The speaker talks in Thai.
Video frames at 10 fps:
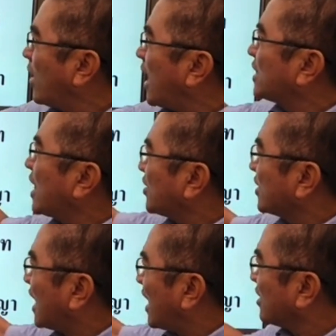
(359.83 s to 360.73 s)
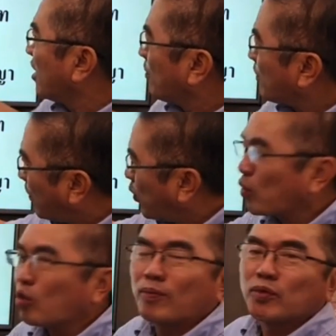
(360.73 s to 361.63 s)
อานัตสัญญาณมาผูก
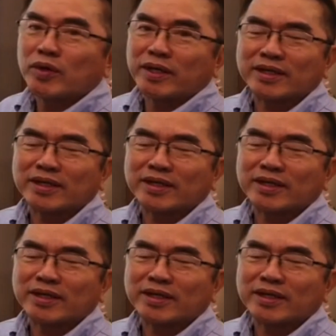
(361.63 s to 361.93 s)
รวมด้วย